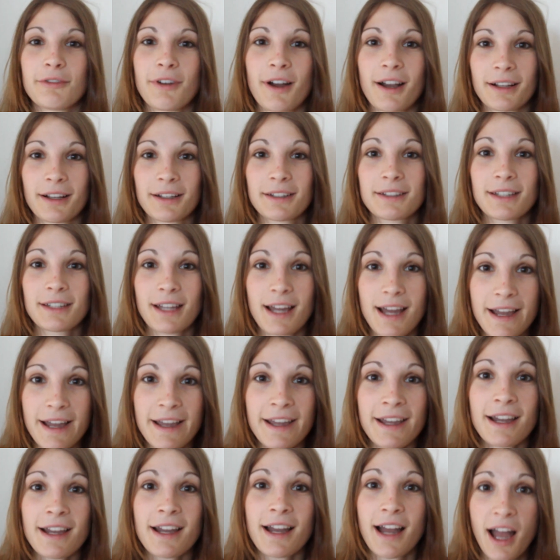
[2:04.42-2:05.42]
Fakt
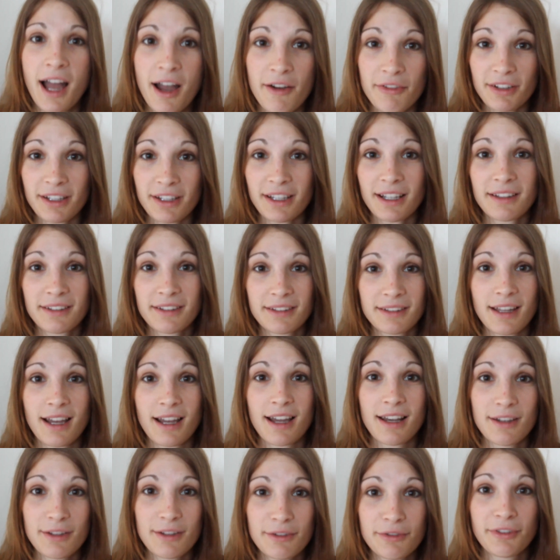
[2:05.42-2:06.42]
3. Haflinger
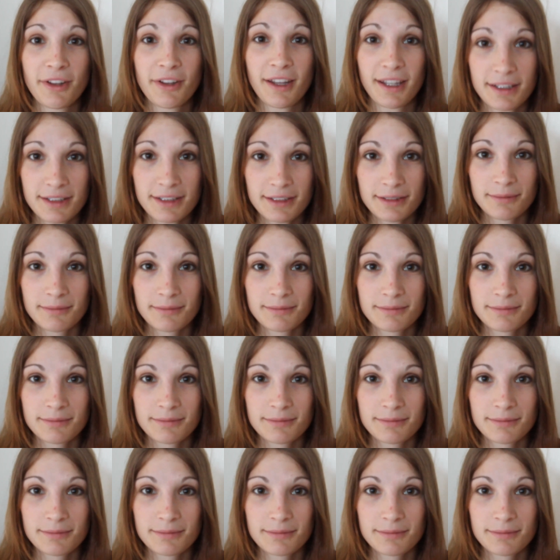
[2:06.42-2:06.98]
sind alle fett.